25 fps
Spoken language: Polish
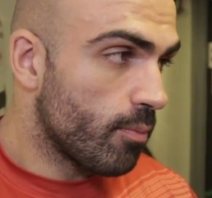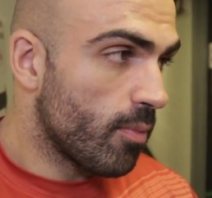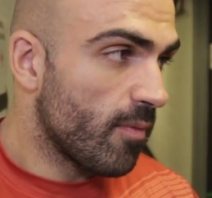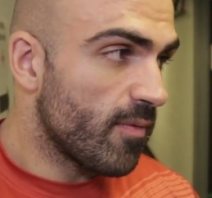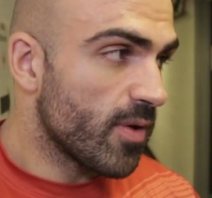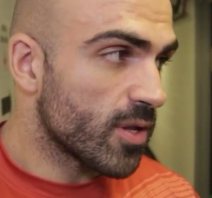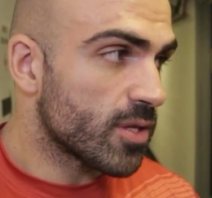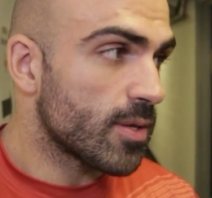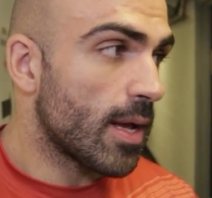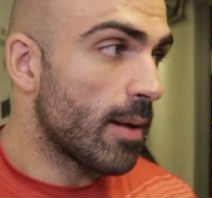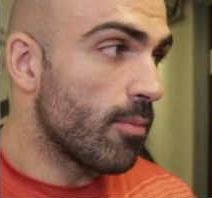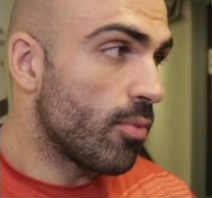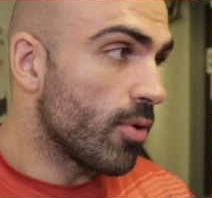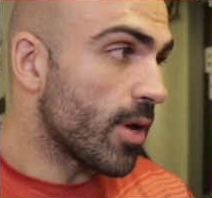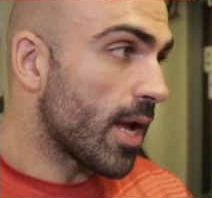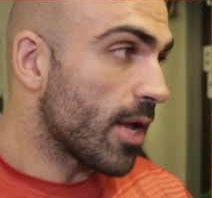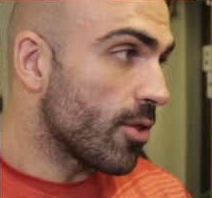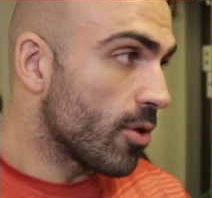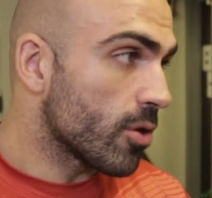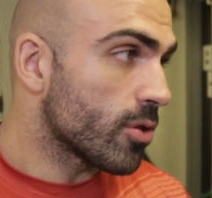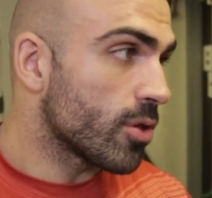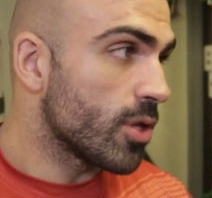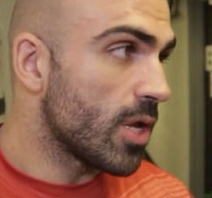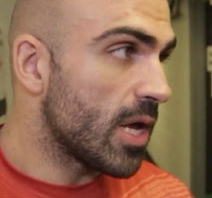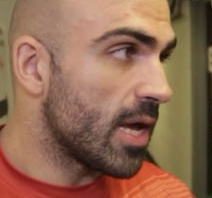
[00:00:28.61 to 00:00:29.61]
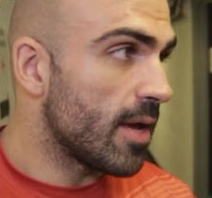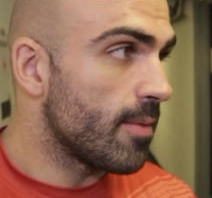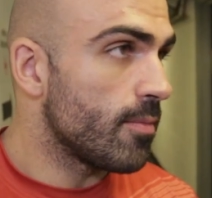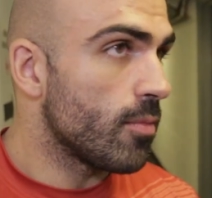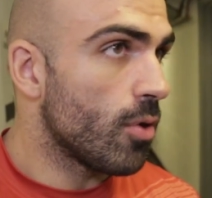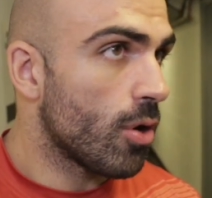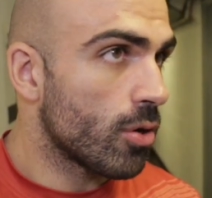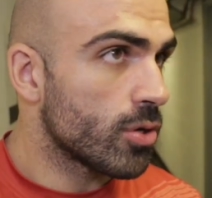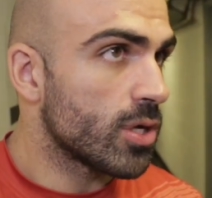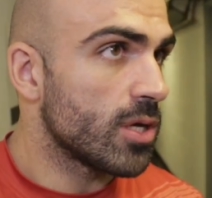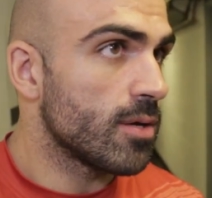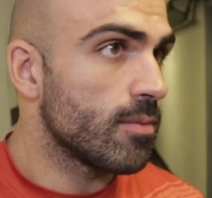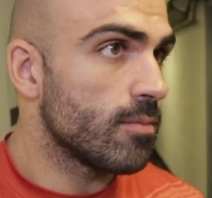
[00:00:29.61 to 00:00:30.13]
powiedzmy, albo ja dotknąłem
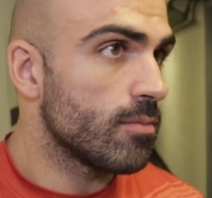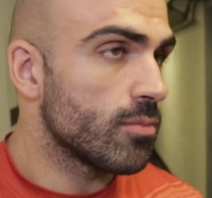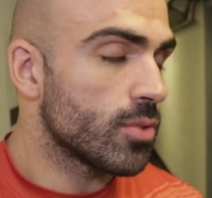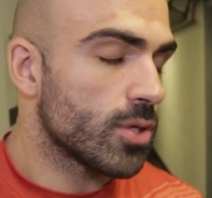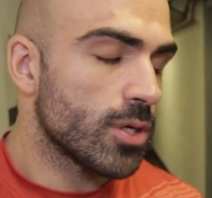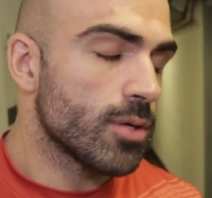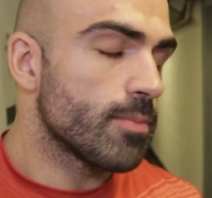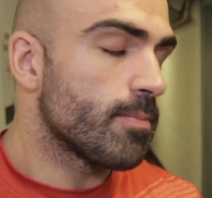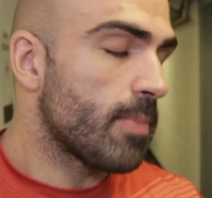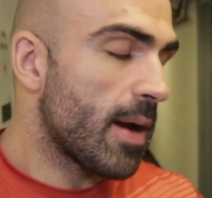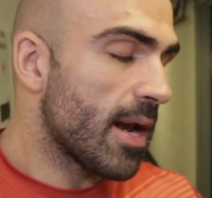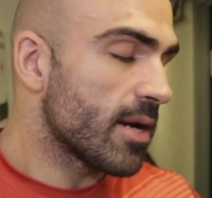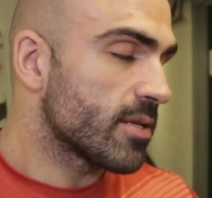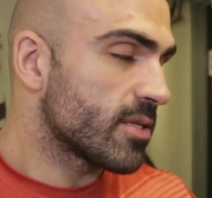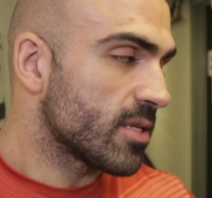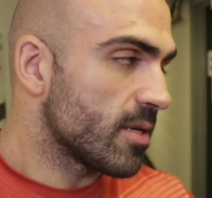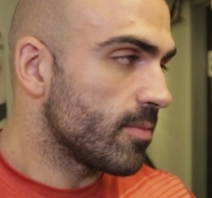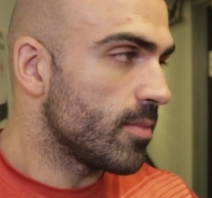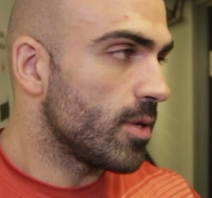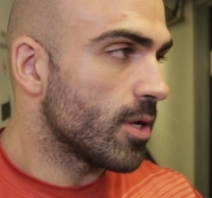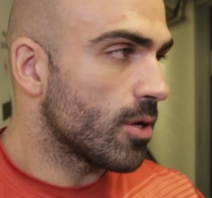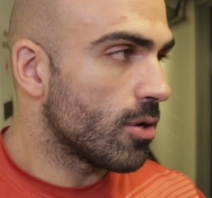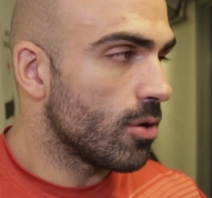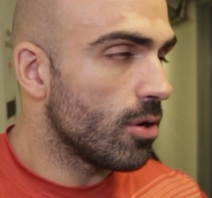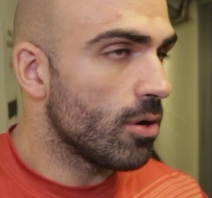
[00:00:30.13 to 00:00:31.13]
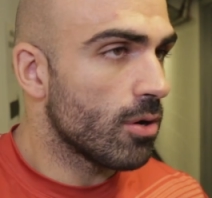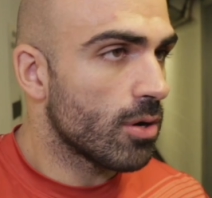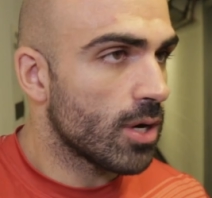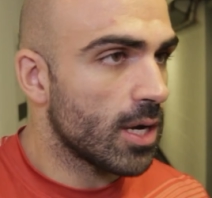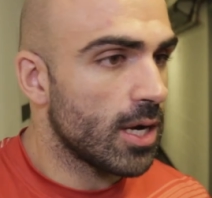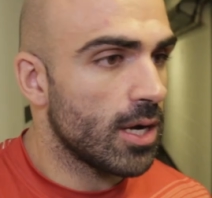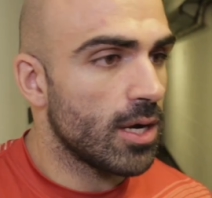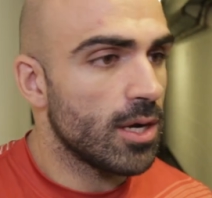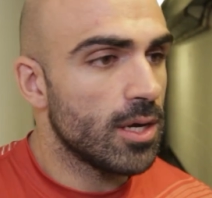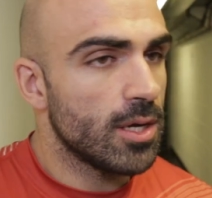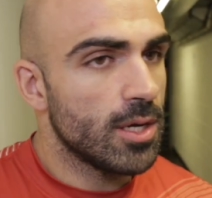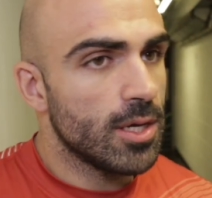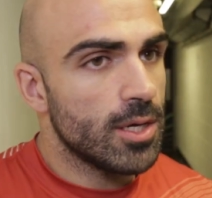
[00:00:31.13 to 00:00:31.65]
okiem czy palcem jego
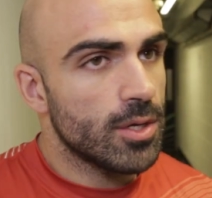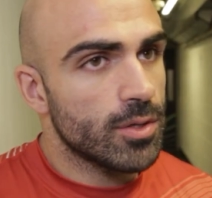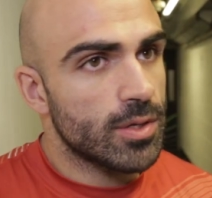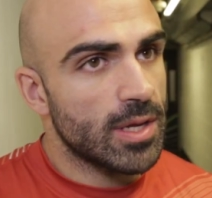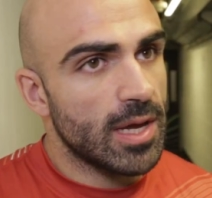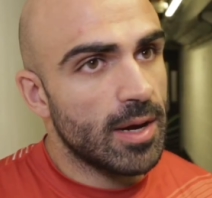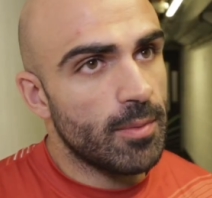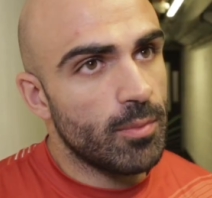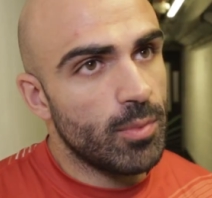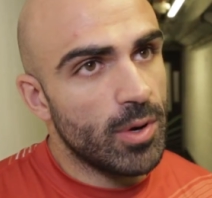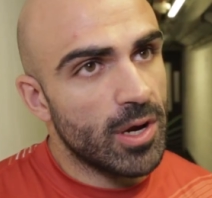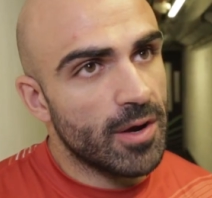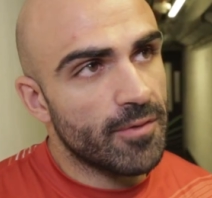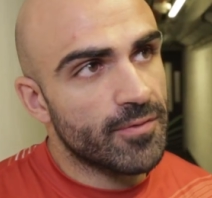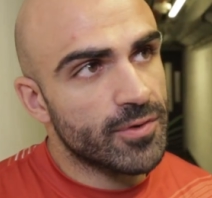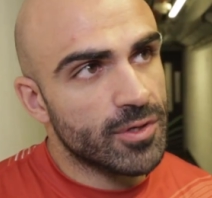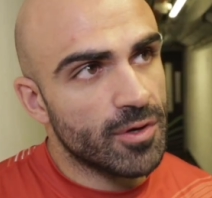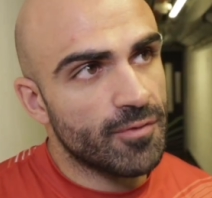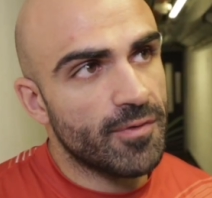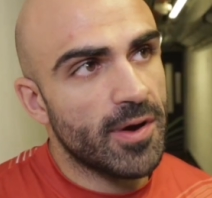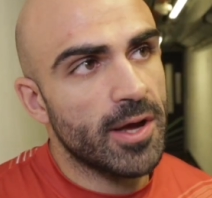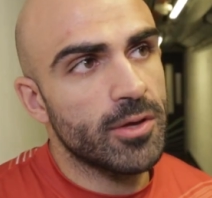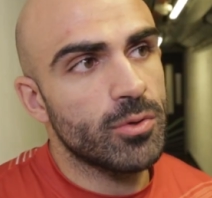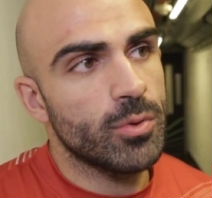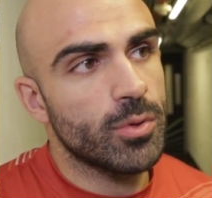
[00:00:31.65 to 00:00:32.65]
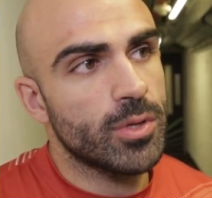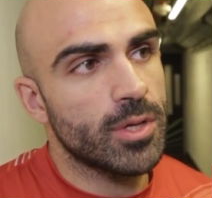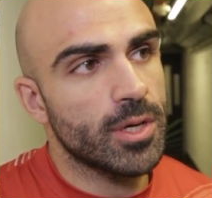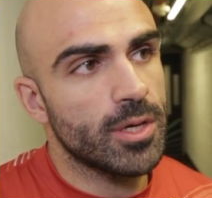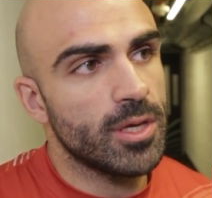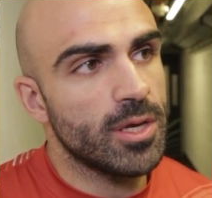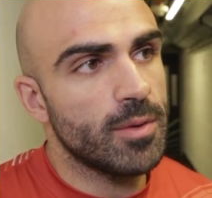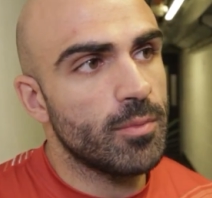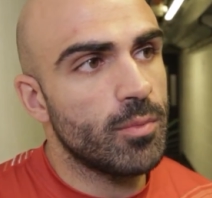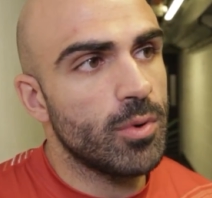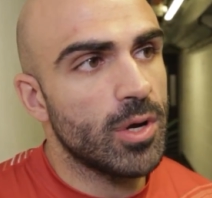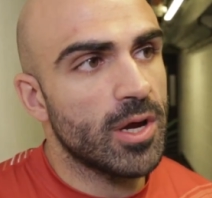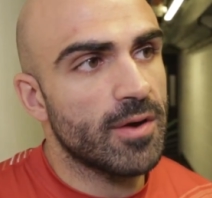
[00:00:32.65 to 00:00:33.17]
oka, ja byłem w cofaniu się,
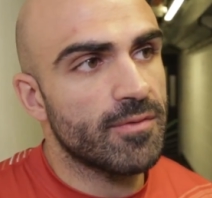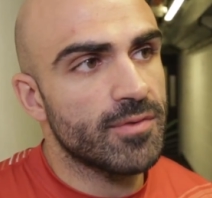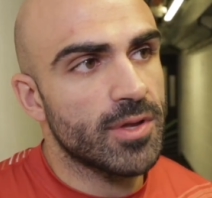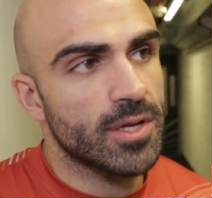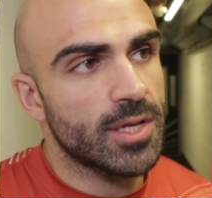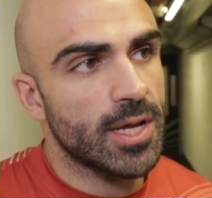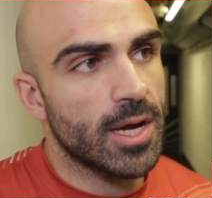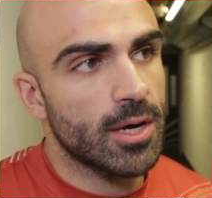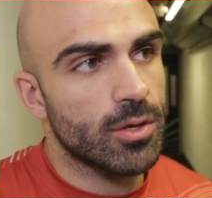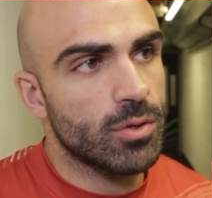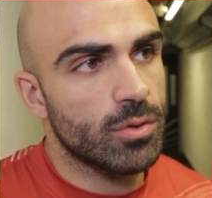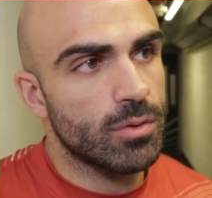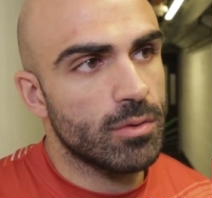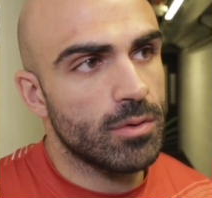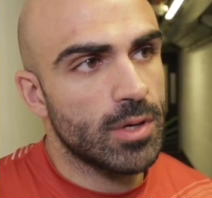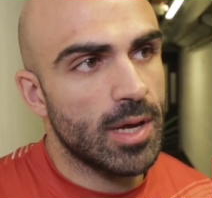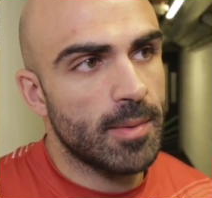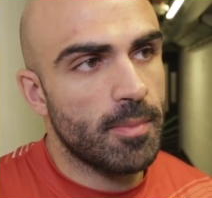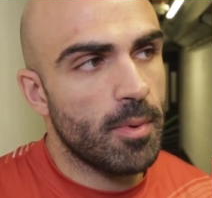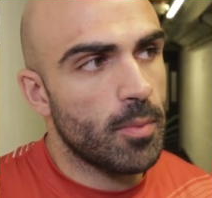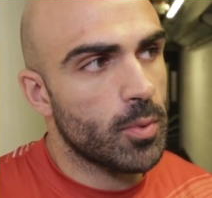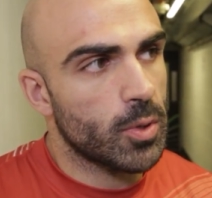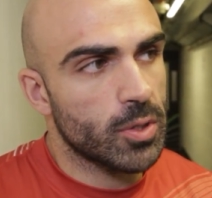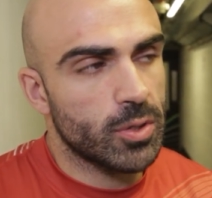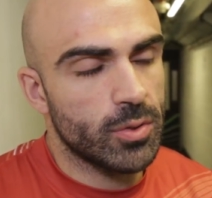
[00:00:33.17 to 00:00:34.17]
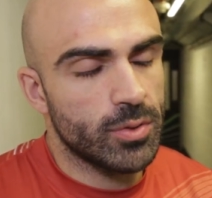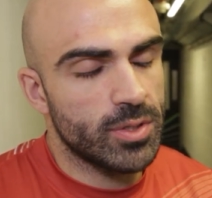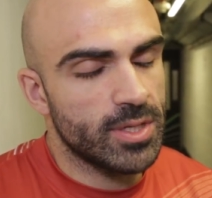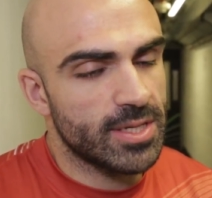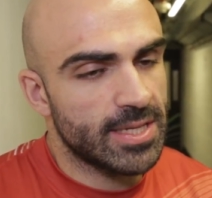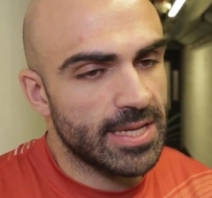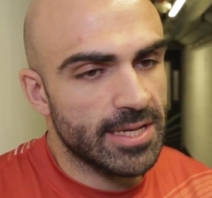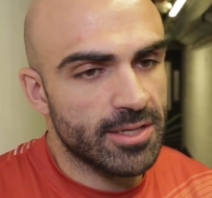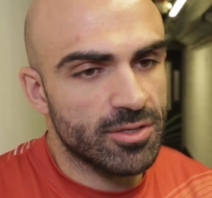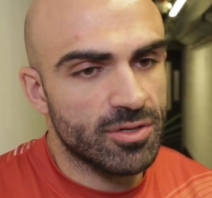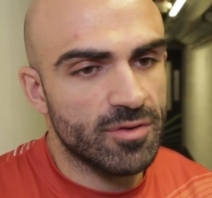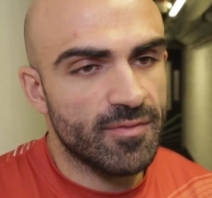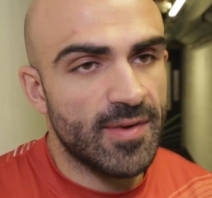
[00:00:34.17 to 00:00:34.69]
nie byłem w natarciu. Ja po prostu
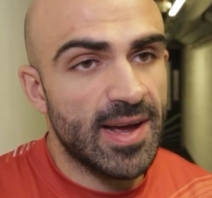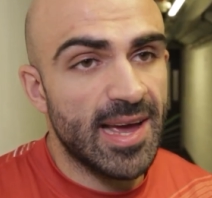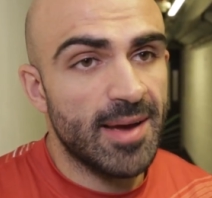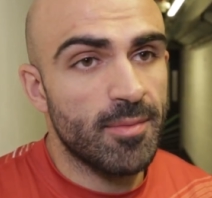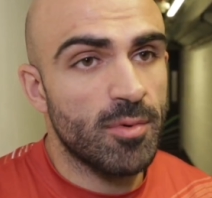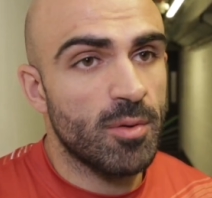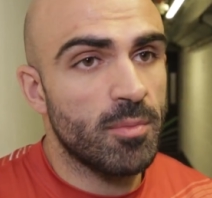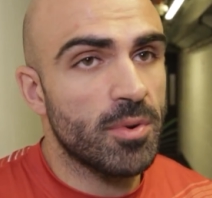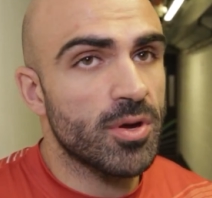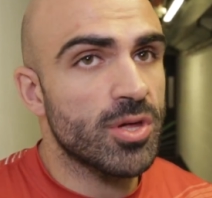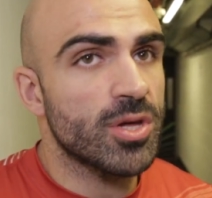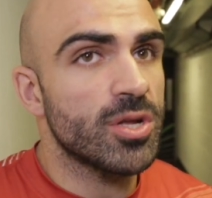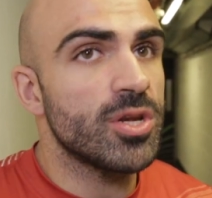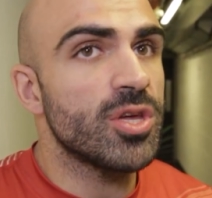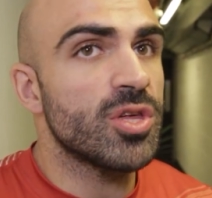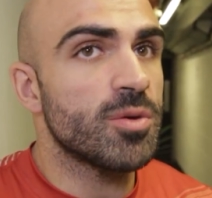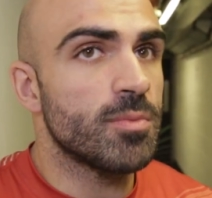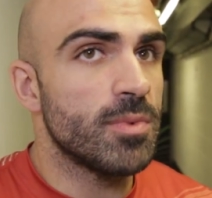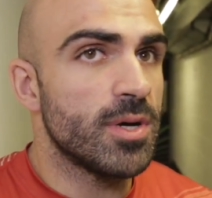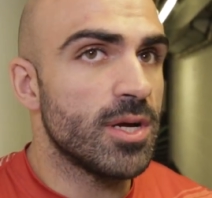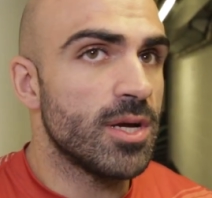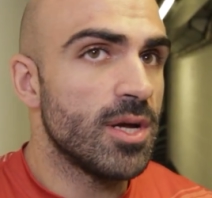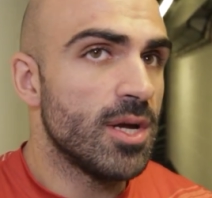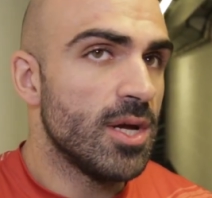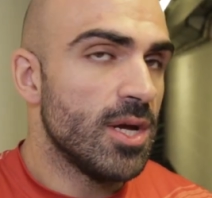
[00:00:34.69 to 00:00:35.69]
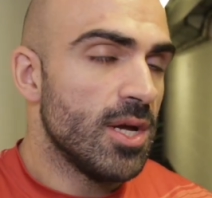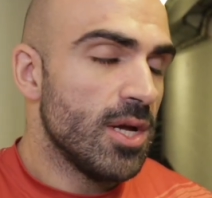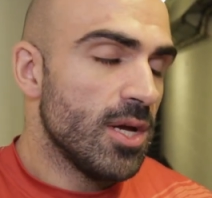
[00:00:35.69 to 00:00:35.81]
dystansowałem, obejrzeliśmy